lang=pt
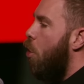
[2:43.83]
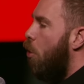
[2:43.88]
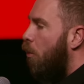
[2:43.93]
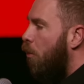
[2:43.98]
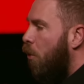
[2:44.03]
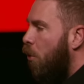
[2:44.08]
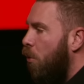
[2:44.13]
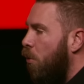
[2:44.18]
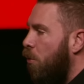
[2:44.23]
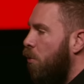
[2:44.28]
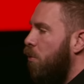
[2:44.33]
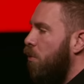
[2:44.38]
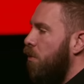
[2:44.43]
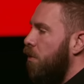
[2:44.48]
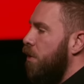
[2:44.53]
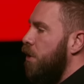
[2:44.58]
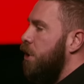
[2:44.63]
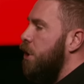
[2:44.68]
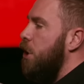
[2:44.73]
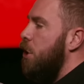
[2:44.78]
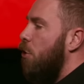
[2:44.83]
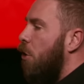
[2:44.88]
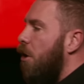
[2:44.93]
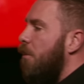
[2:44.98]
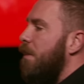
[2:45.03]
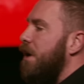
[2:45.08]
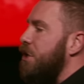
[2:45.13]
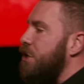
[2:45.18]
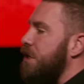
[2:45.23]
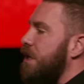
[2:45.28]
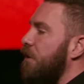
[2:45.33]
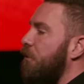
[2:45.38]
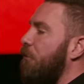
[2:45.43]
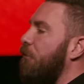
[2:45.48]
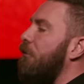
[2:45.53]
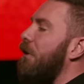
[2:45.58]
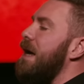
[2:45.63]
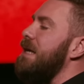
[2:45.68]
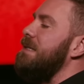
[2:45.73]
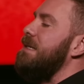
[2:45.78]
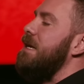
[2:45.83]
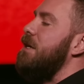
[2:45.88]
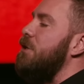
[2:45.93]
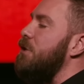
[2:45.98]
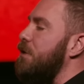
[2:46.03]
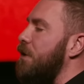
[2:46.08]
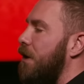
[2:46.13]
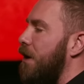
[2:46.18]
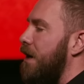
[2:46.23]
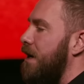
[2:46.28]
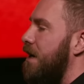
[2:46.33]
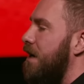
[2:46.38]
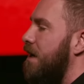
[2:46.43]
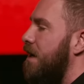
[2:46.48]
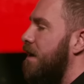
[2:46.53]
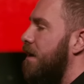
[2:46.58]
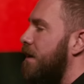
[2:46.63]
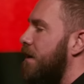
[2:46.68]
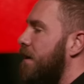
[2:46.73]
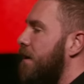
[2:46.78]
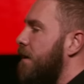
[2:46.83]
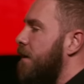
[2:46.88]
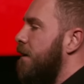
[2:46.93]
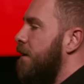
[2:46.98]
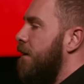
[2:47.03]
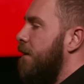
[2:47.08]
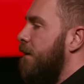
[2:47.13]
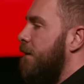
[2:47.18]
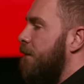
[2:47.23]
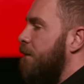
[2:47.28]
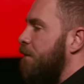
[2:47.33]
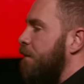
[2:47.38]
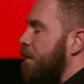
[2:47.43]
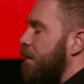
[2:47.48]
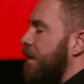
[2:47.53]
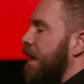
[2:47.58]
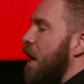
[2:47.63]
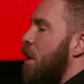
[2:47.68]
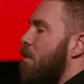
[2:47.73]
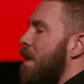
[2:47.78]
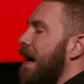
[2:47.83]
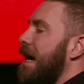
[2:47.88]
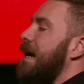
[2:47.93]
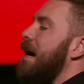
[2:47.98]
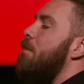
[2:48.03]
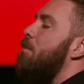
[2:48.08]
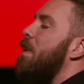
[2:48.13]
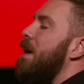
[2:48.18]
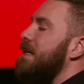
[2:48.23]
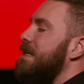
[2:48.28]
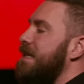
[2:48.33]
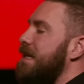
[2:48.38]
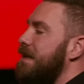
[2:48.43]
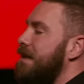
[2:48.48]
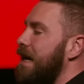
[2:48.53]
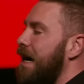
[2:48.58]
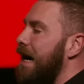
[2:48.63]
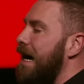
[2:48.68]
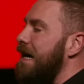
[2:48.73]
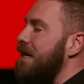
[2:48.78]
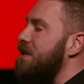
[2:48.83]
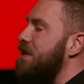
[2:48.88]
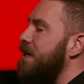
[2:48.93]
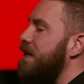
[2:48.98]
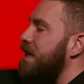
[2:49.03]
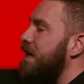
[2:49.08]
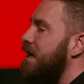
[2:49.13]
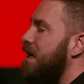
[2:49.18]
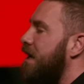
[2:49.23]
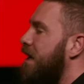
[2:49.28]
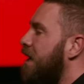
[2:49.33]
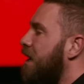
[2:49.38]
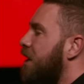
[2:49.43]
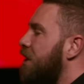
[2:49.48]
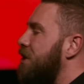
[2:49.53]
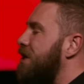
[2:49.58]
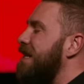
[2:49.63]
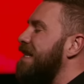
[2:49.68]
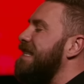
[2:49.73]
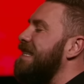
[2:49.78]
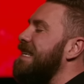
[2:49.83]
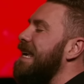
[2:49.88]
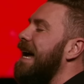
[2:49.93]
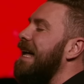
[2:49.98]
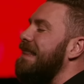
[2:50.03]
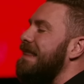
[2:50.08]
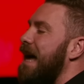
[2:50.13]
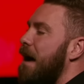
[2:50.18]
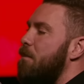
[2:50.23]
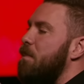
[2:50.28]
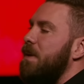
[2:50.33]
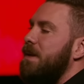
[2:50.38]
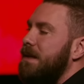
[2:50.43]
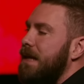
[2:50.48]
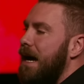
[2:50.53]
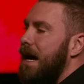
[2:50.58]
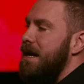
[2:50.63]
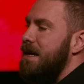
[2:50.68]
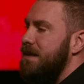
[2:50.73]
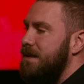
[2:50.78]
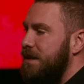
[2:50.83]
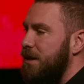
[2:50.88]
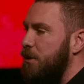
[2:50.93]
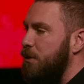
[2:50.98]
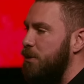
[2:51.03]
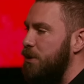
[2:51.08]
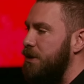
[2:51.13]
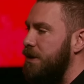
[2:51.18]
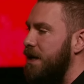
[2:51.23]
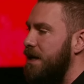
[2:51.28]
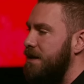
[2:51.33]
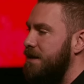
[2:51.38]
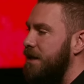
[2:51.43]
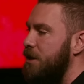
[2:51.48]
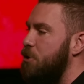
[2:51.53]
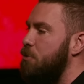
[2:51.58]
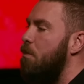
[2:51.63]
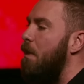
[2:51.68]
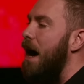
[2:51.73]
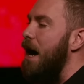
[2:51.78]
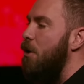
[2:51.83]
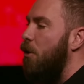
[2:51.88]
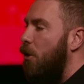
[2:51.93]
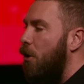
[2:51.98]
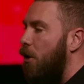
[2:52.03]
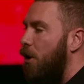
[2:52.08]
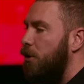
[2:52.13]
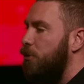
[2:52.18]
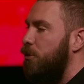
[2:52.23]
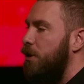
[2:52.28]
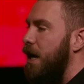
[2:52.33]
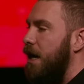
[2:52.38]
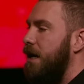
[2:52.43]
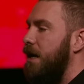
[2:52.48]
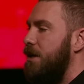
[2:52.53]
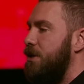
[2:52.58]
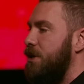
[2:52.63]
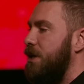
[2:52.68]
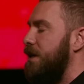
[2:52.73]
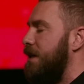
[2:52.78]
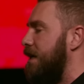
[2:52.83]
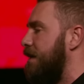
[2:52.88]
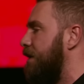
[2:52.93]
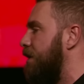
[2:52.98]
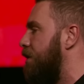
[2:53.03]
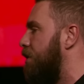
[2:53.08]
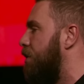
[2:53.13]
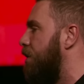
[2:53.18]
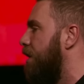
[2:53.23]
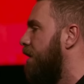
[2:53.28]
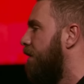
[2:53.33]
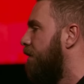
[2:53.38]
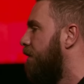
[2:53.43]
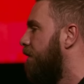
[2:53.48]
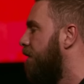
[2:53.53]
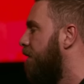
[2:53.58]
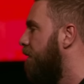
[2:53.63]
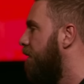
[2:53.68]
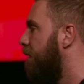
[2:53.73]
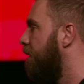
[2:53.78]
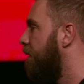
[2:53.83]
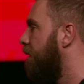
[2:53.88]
comum que homens que fazem história tenham uma capacidade de se adaptar às circunstâncias maior do que aqueles que desistiram.